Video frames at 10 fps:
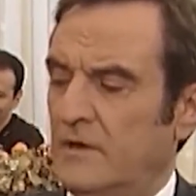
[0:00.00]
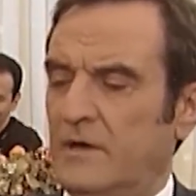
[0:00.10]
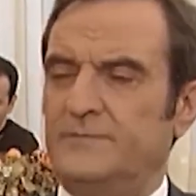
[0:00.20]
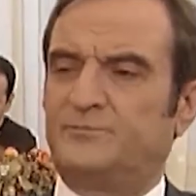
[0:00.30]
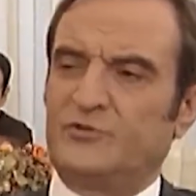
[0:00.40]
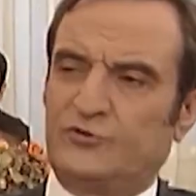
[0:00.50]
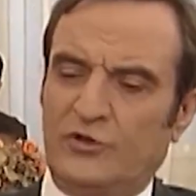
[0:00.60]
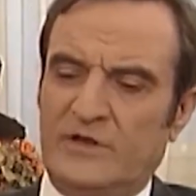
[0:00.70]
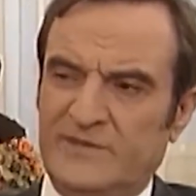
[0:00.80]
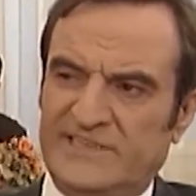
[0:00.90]
Ayıptır
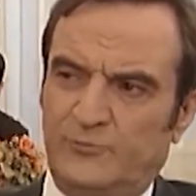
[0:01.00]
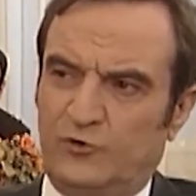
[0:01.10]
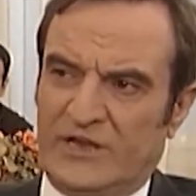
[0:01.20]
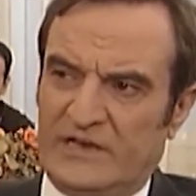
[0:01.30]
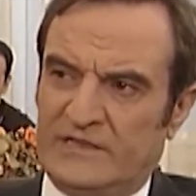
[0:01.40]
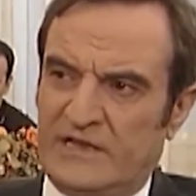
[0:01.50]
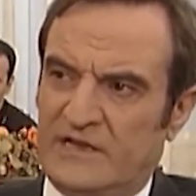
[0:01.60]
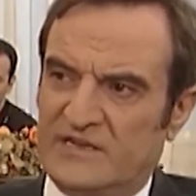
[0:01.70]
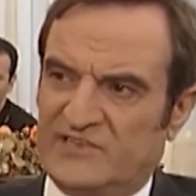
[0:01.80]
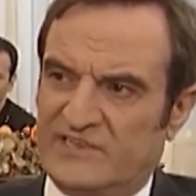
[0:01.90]
söylemesi bugüne kadar
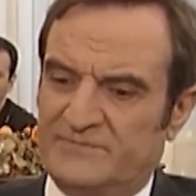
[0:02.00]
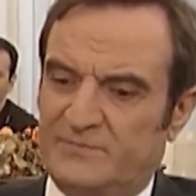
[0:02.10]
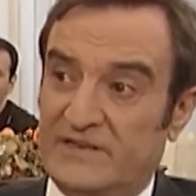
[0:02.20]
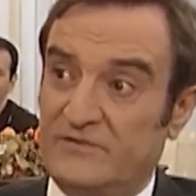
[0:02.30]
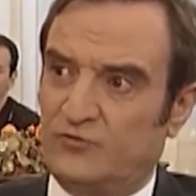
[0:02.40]
harcadığın para